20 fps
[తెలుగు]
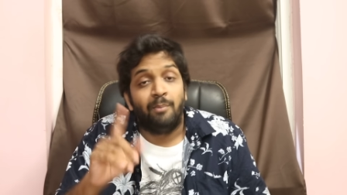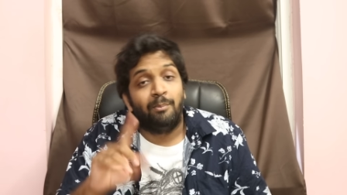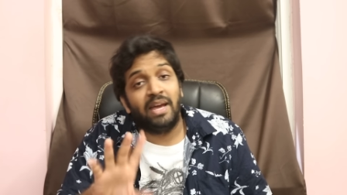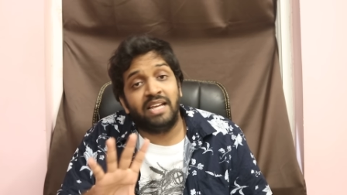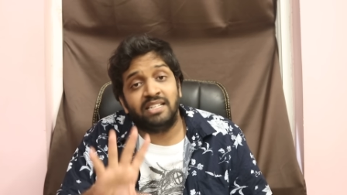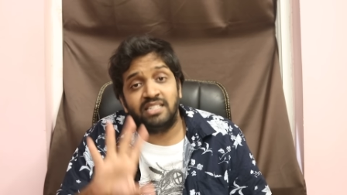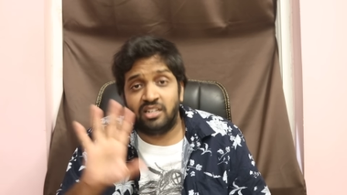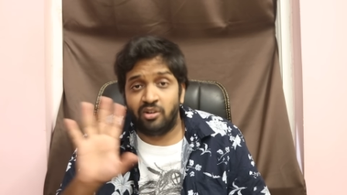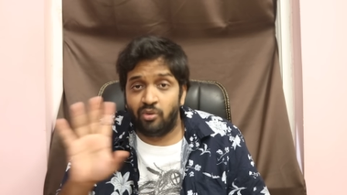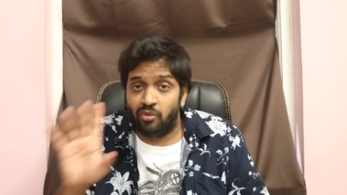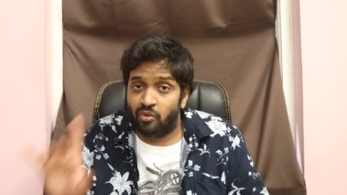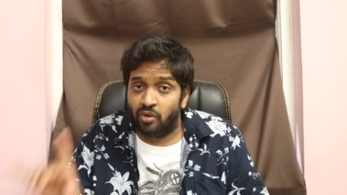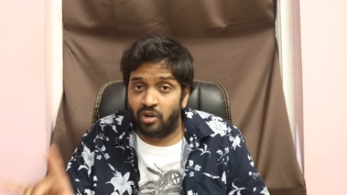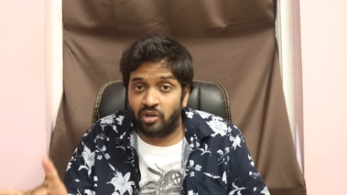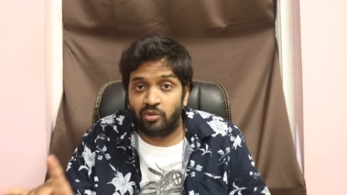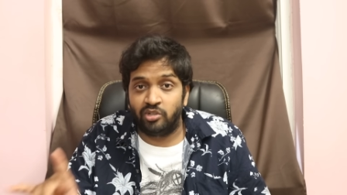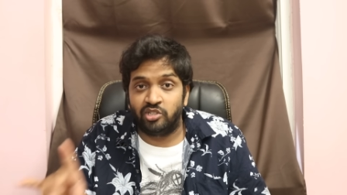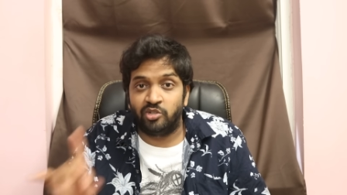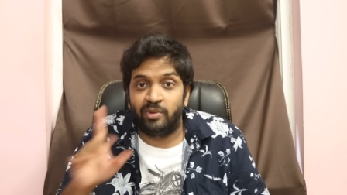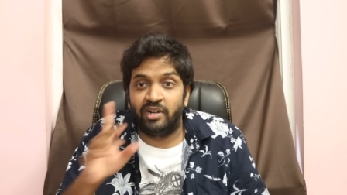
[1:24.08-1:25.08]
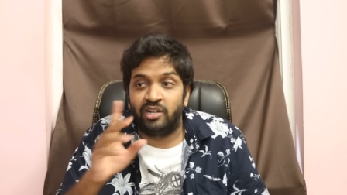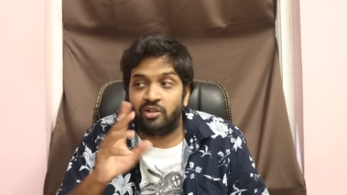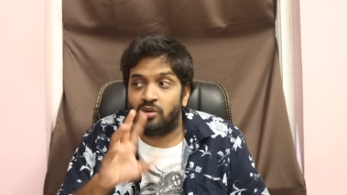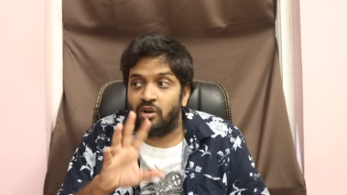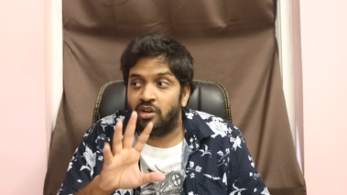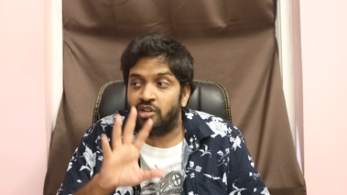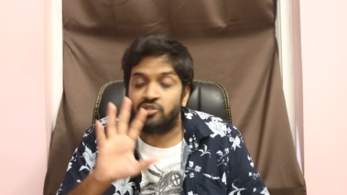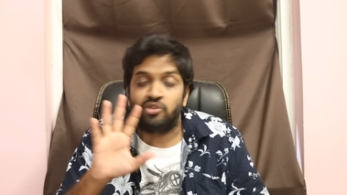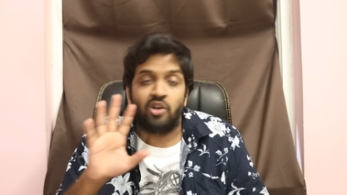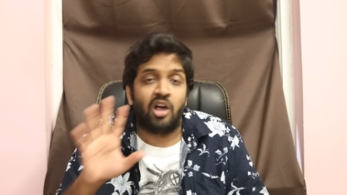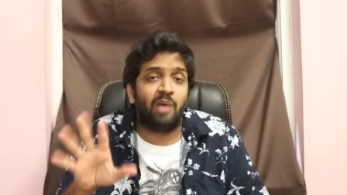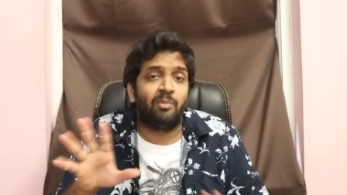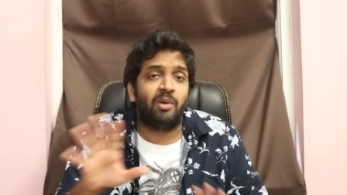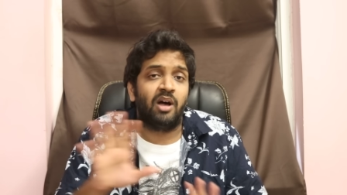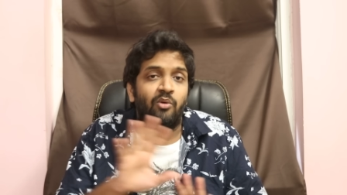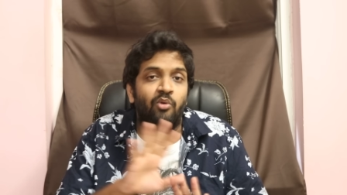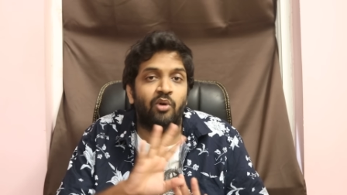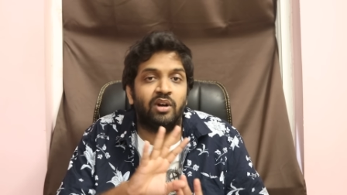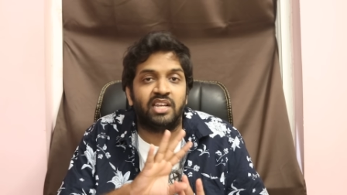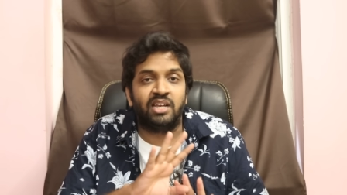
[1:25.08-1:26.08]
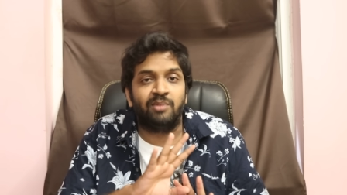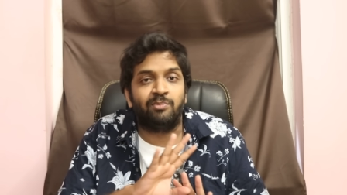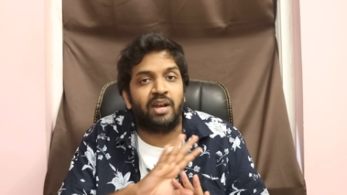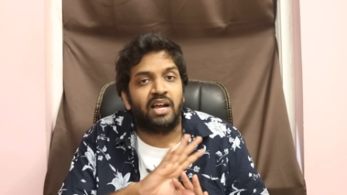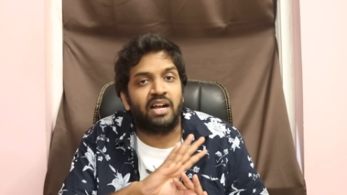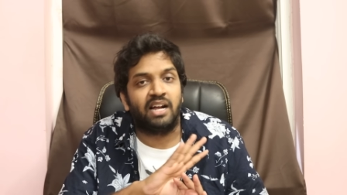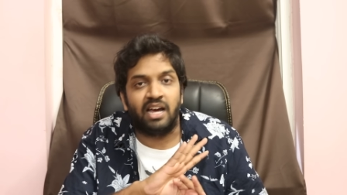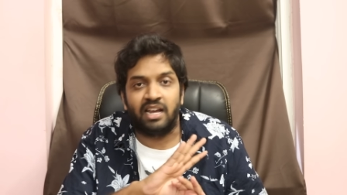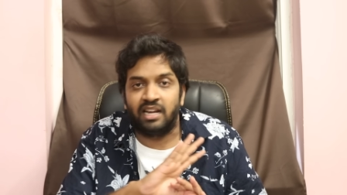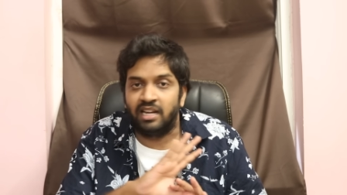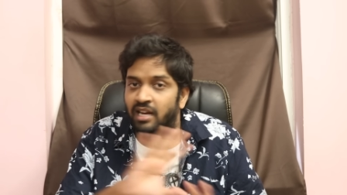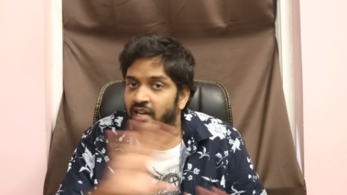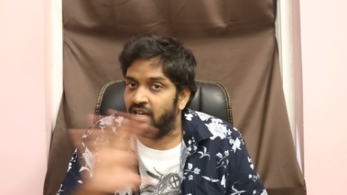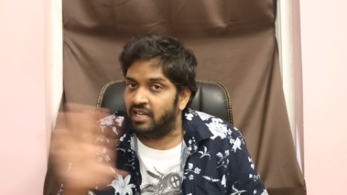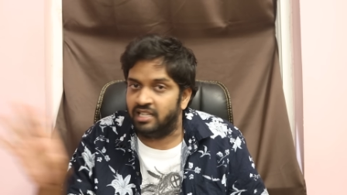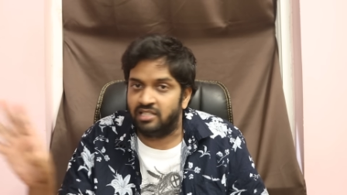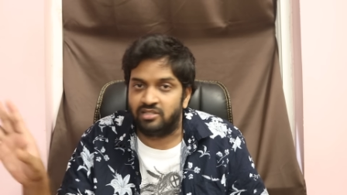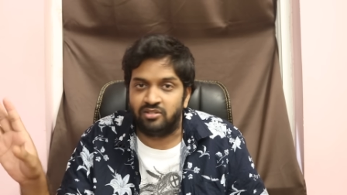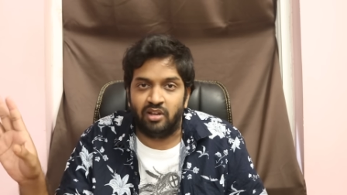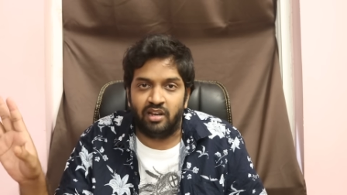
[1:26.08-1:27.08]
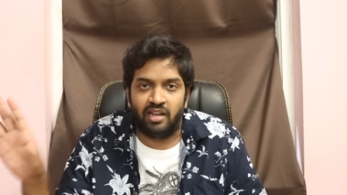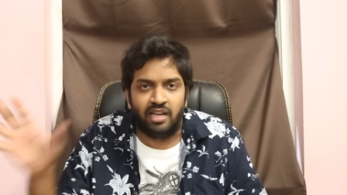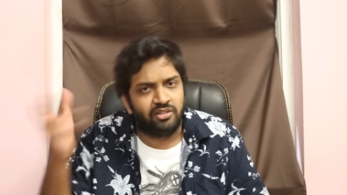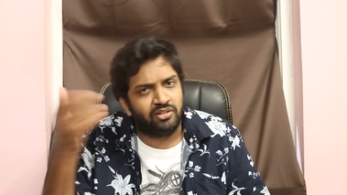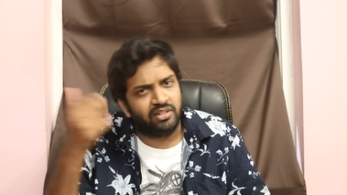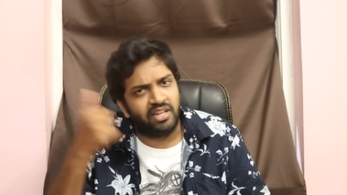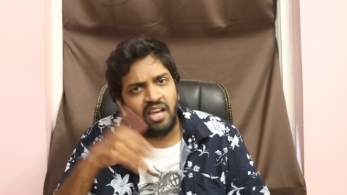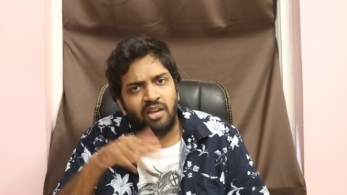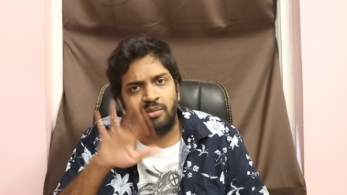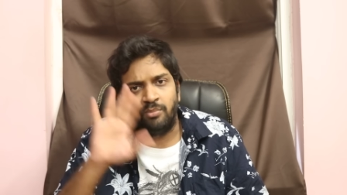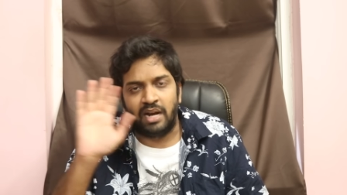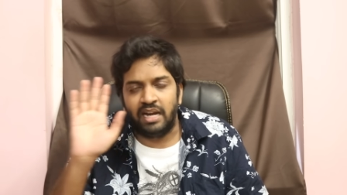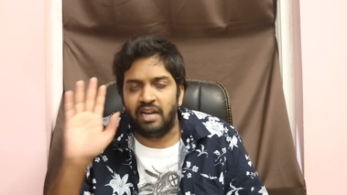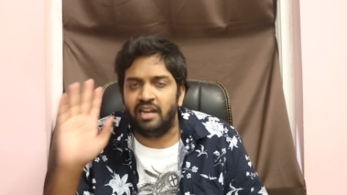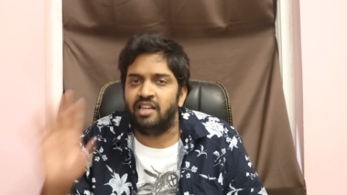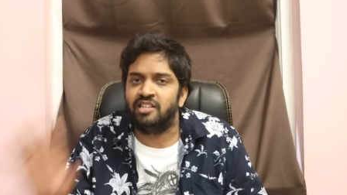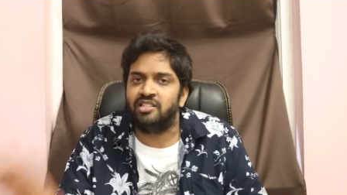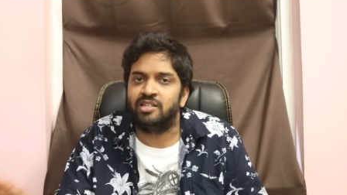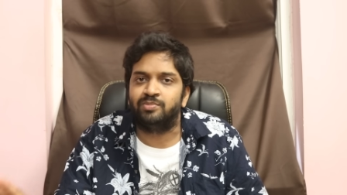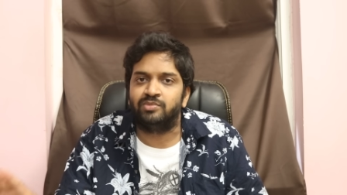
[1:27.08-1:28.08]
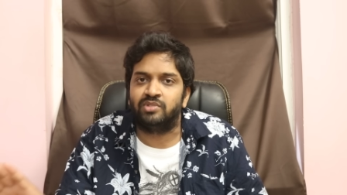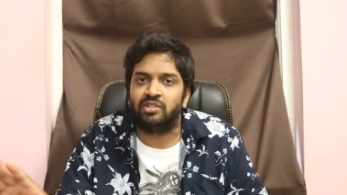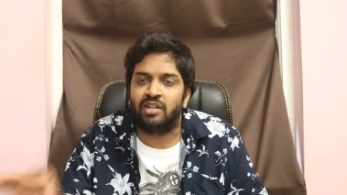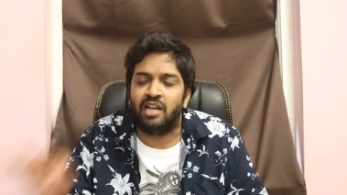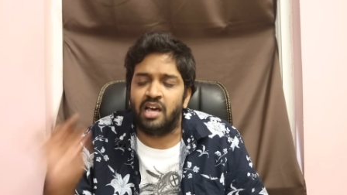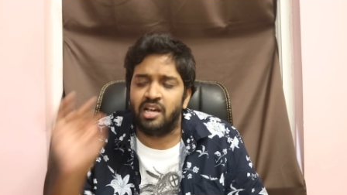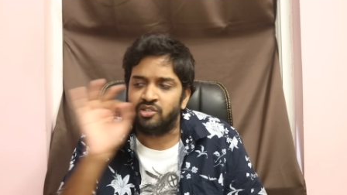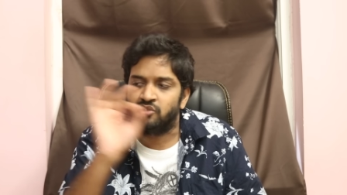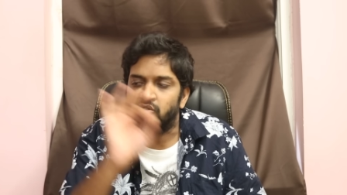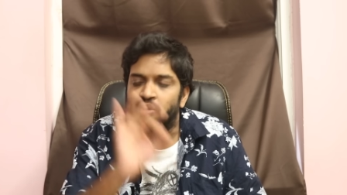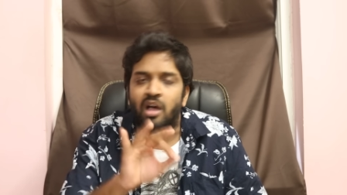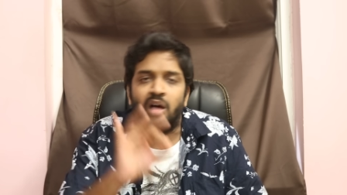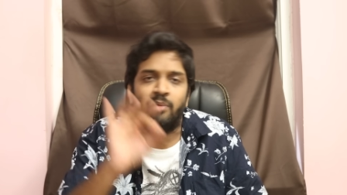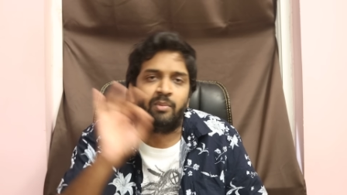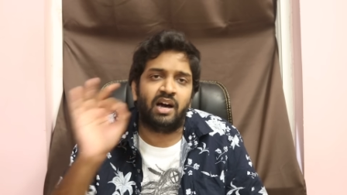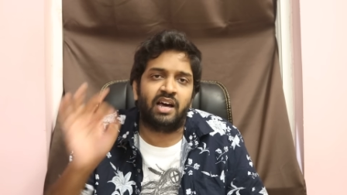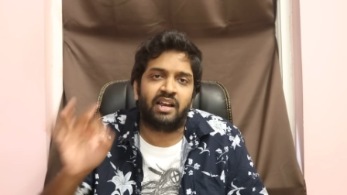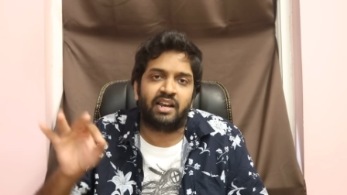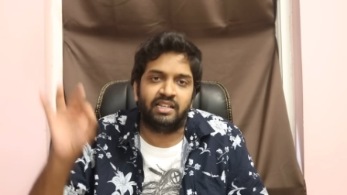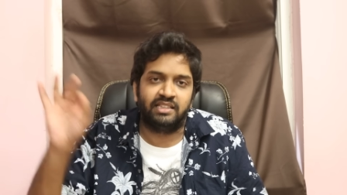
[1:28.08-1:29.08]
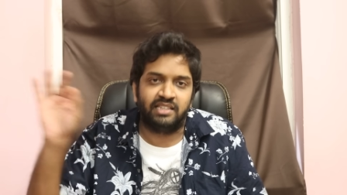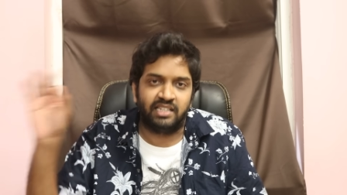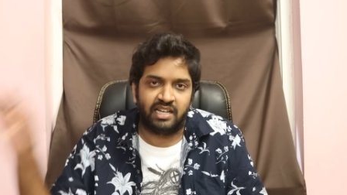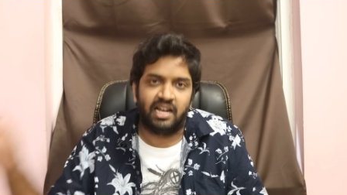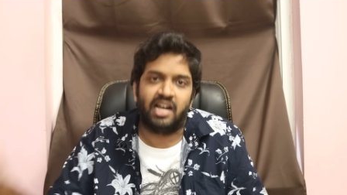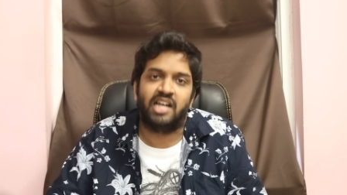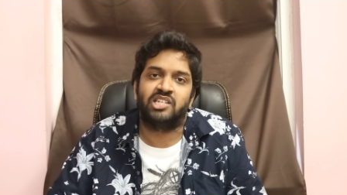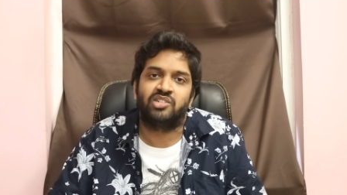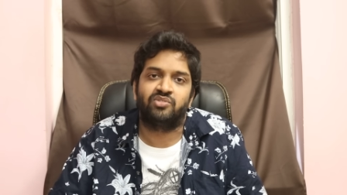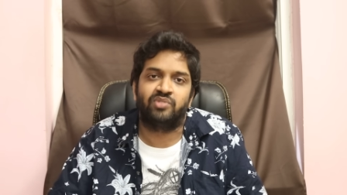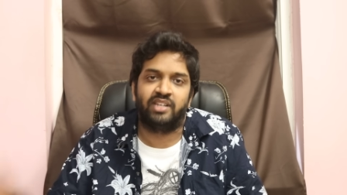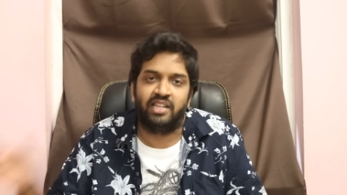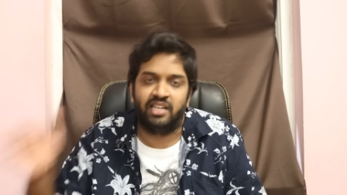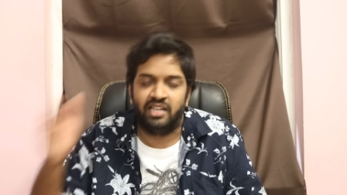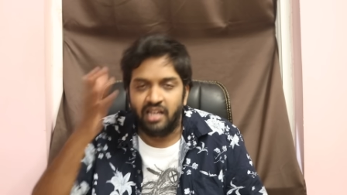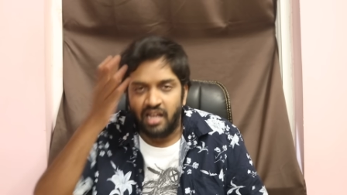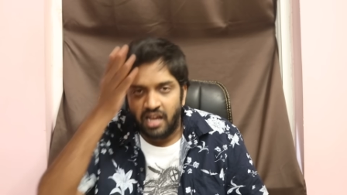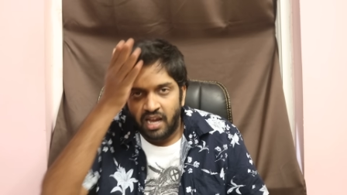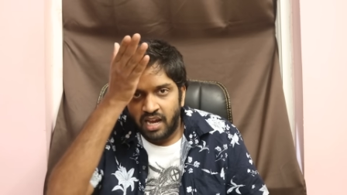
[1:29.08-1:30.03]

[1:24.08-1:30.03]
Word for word: బేసిక్ ఇంకోటి గుర్తుపెట్టుకోండి శోభ ఓటింగ్ ప్రకారంగా లీస్ట్లో లేదు నేను మళ్ళీ చెప్తున్నా శోభ రతిక అశ్విని